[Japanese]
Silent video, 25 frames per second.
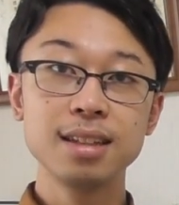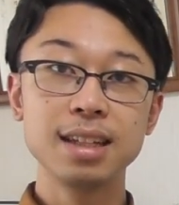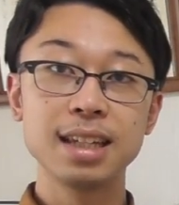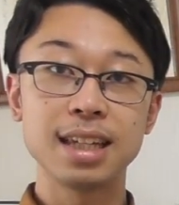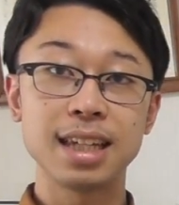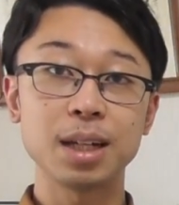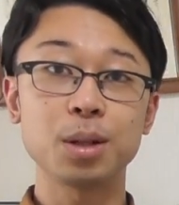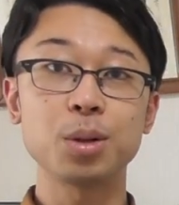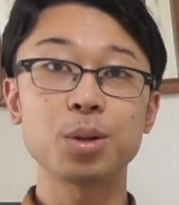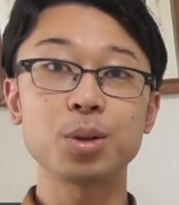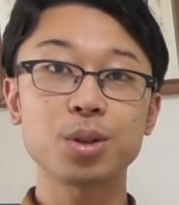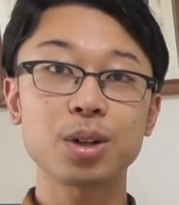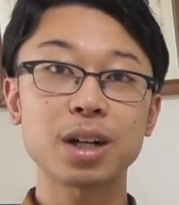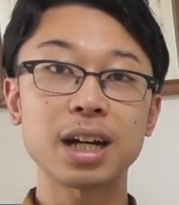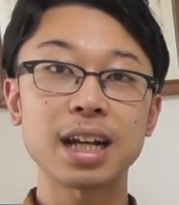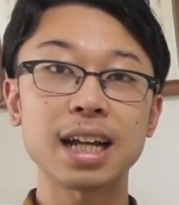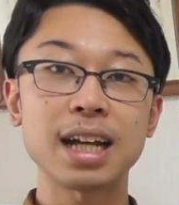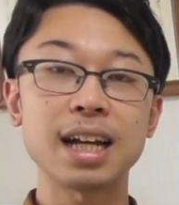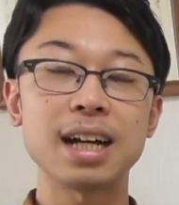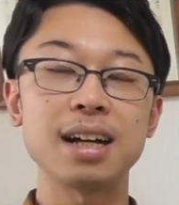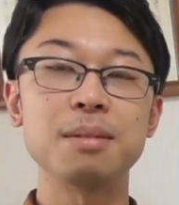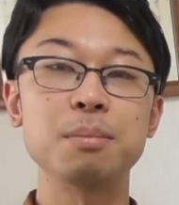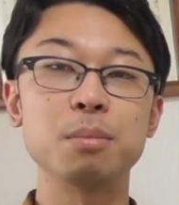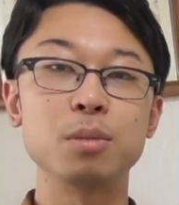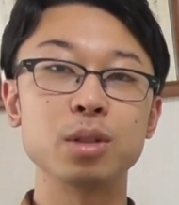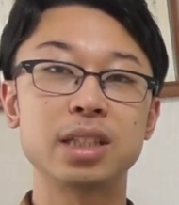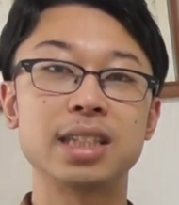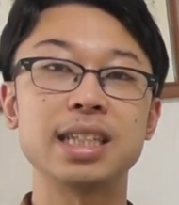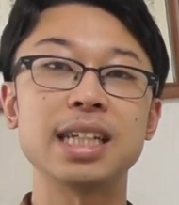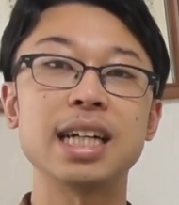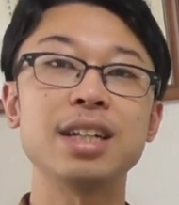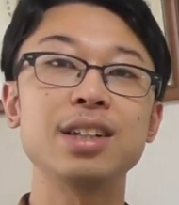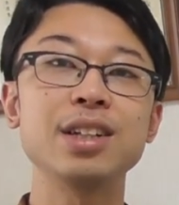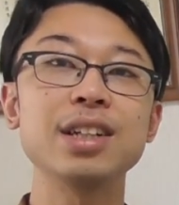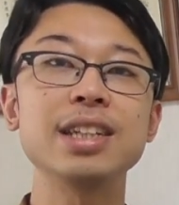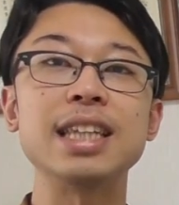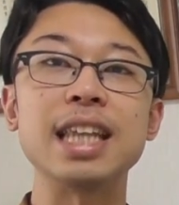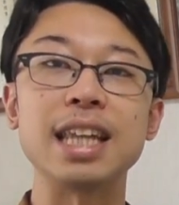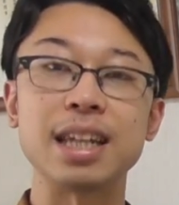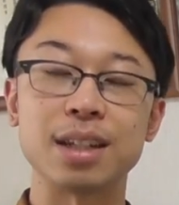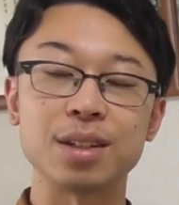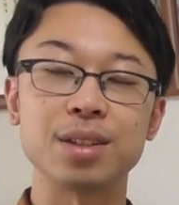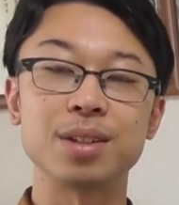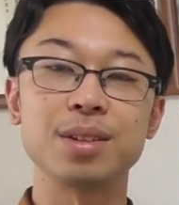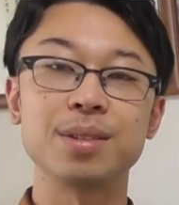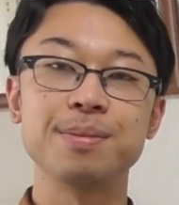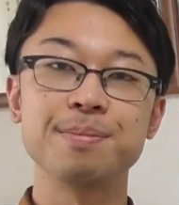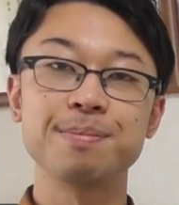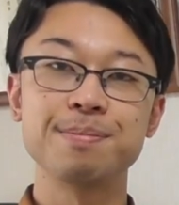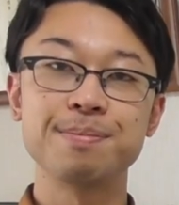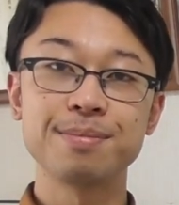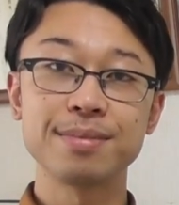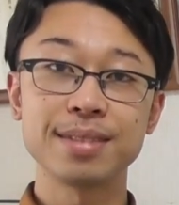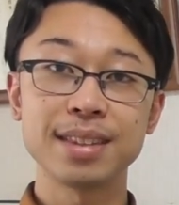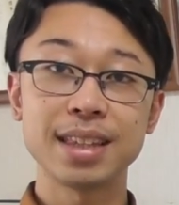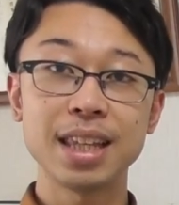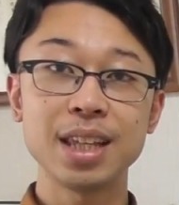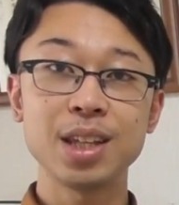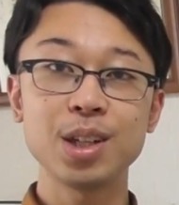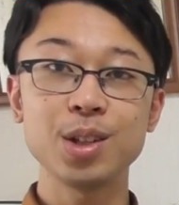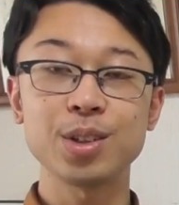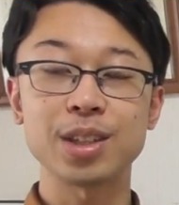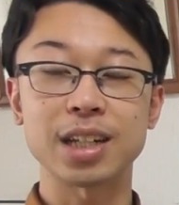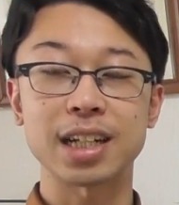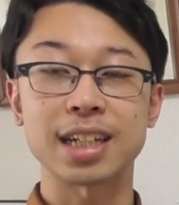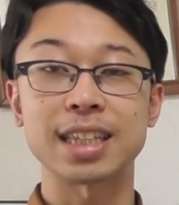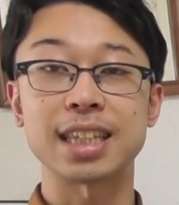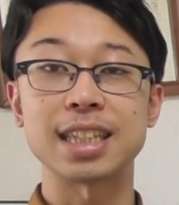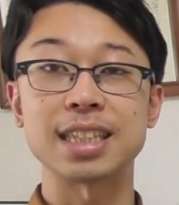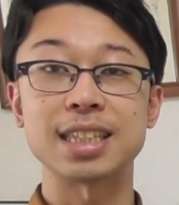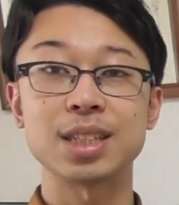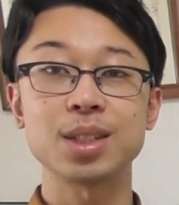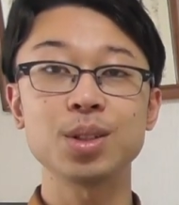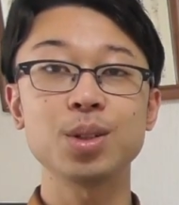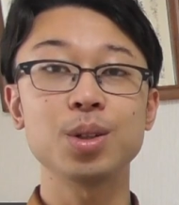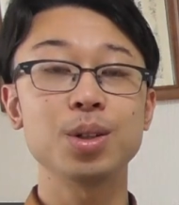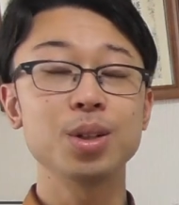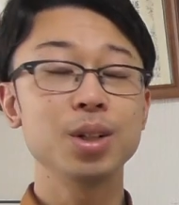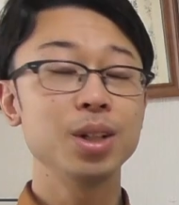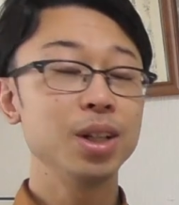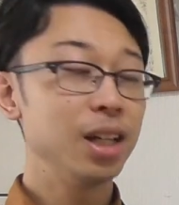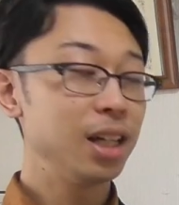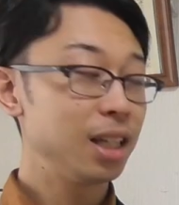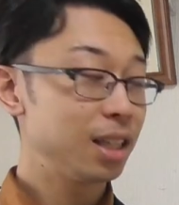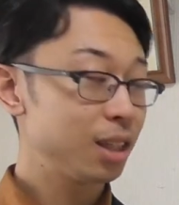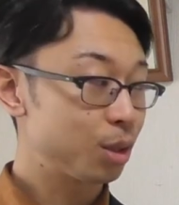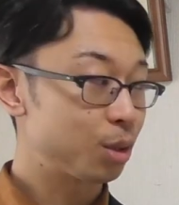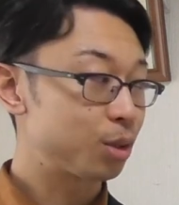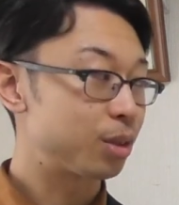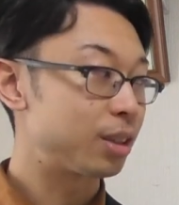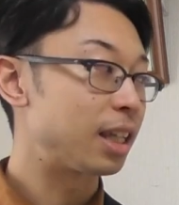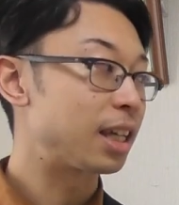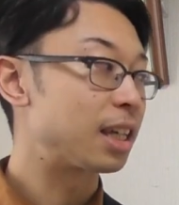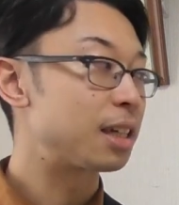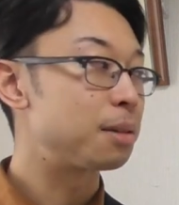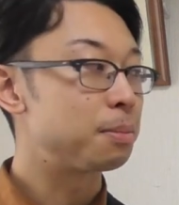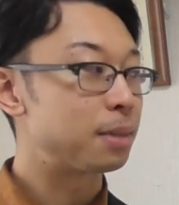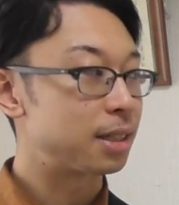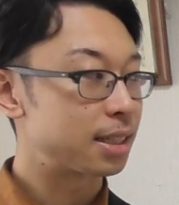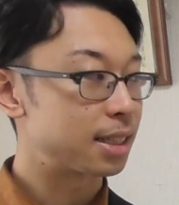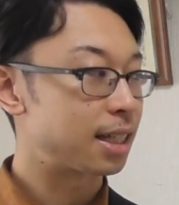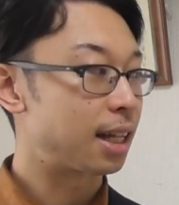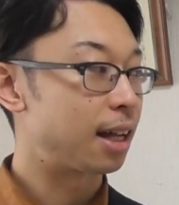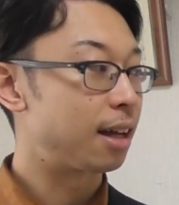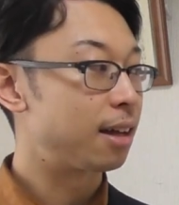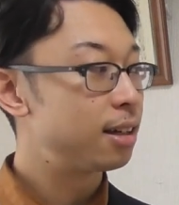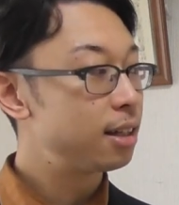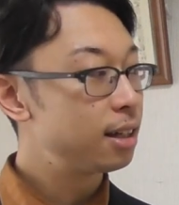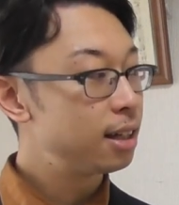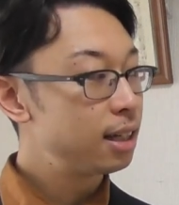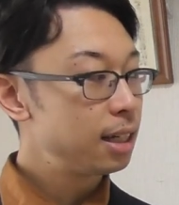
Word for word: 日頃から持ち歩いていくっていうような形を取っていきました